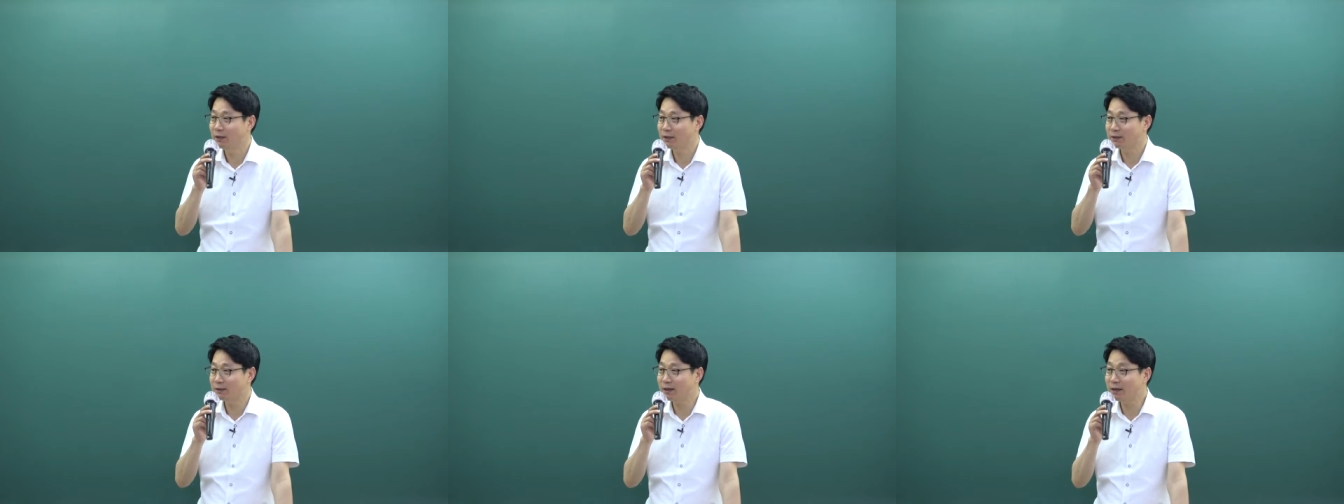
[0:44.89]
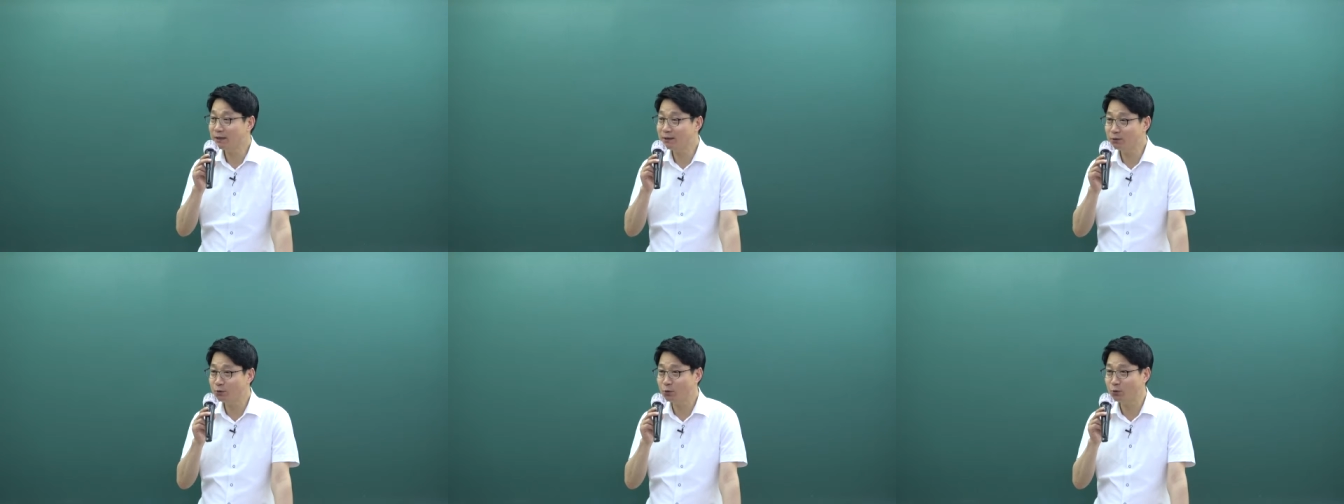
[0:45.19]

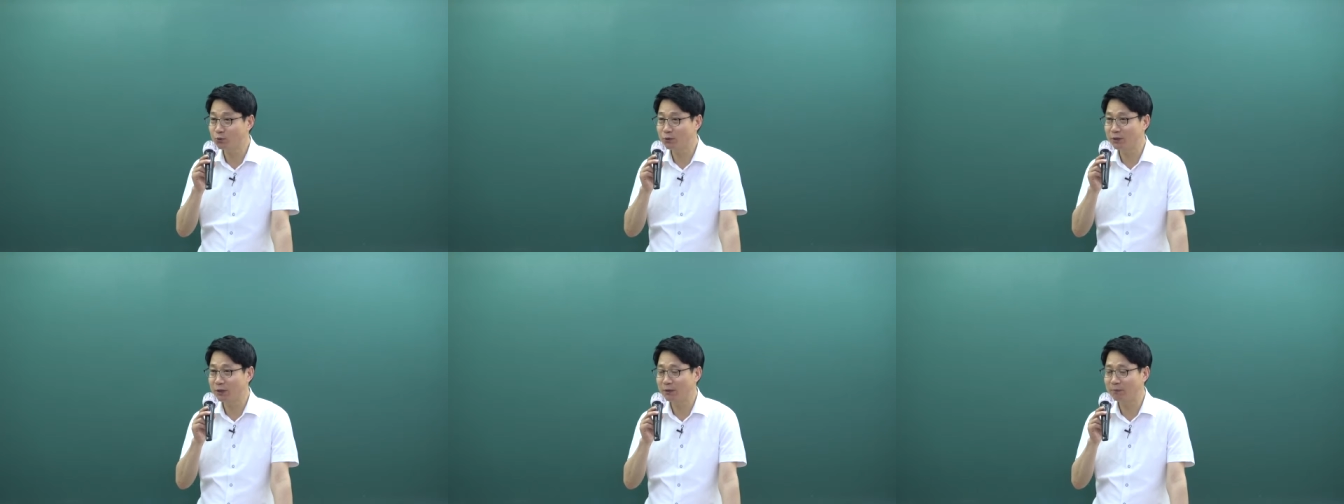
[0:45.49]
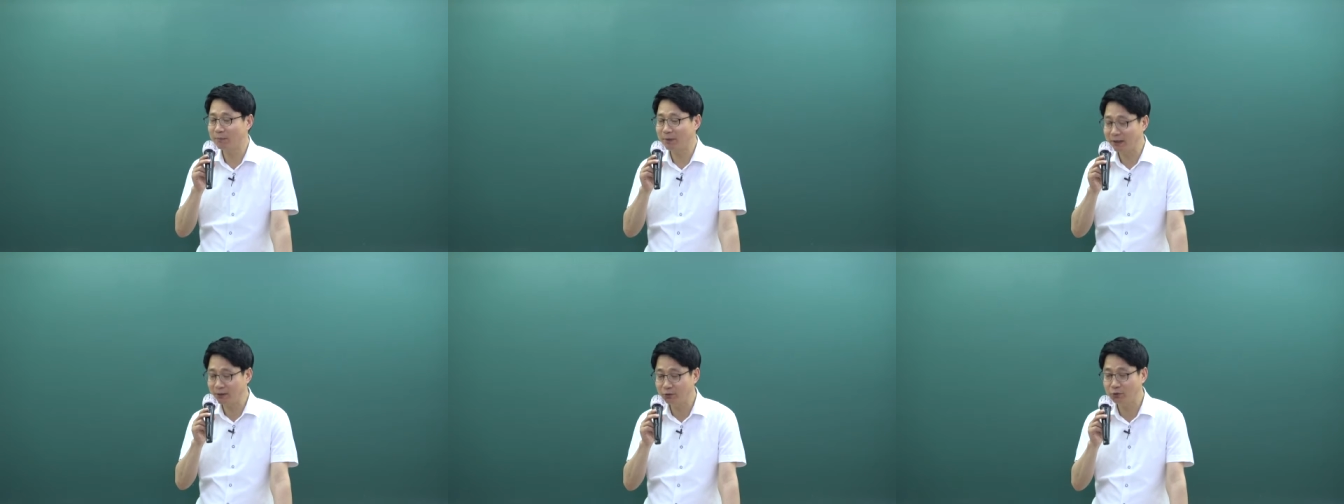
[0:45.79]

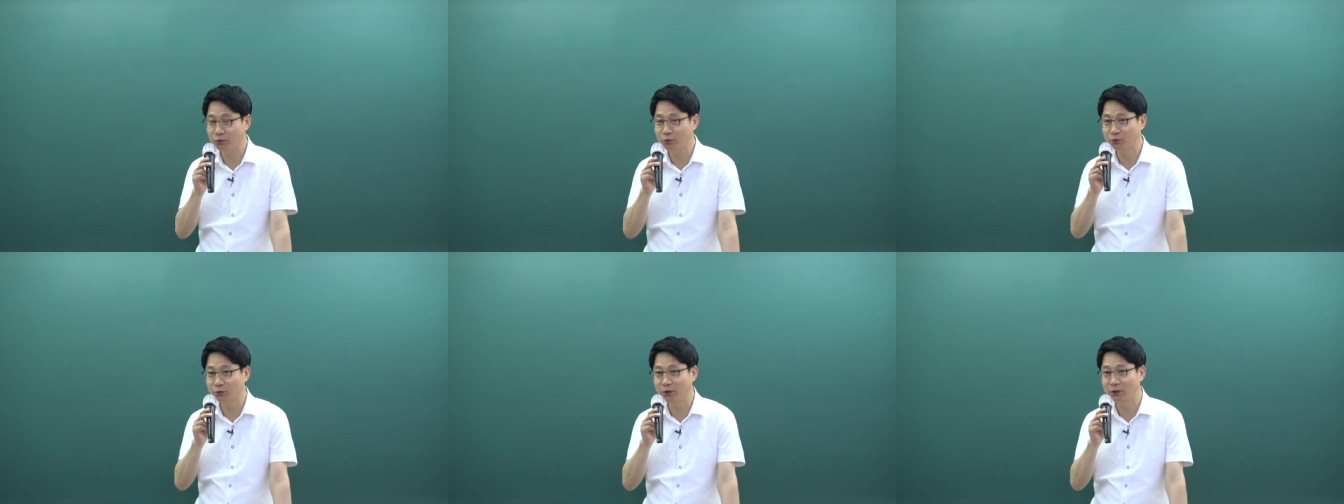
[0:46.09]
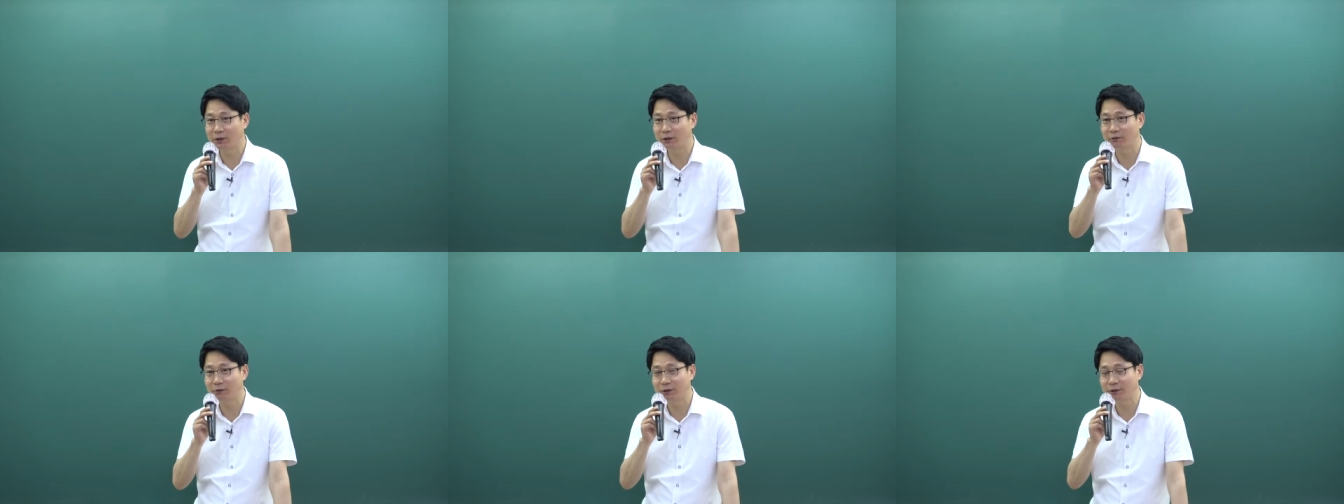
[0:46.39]
상속세만
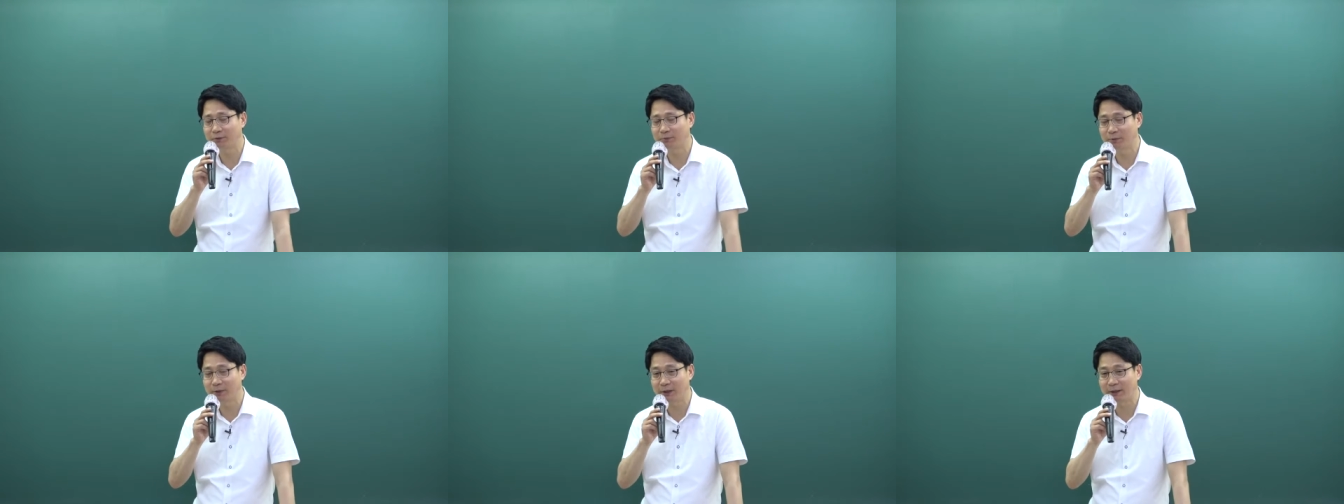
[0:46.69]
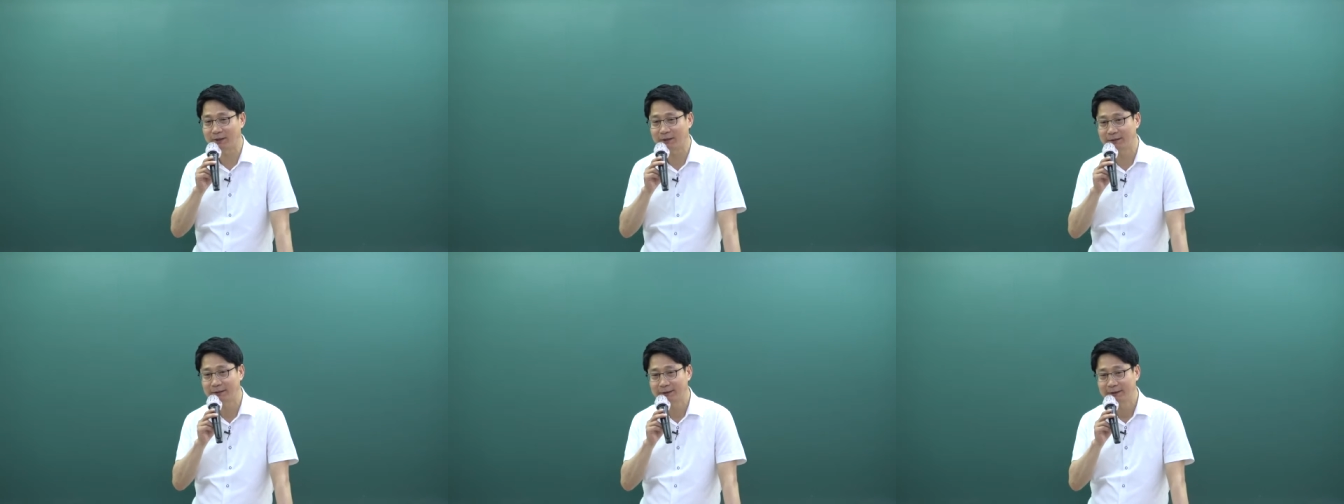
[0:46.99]
허용된다고
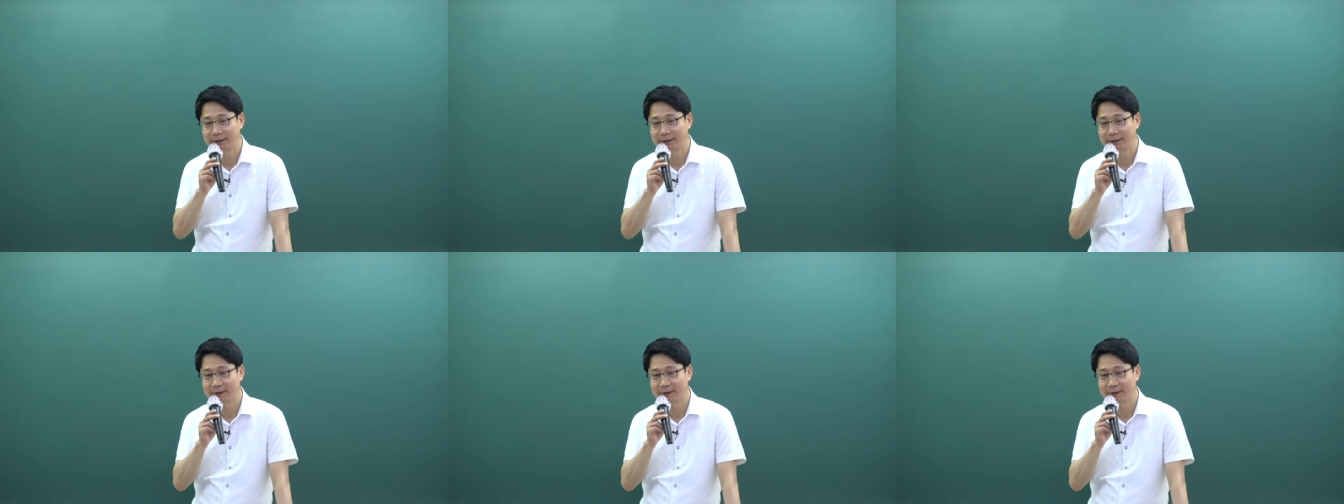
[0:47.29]
그랬습니다.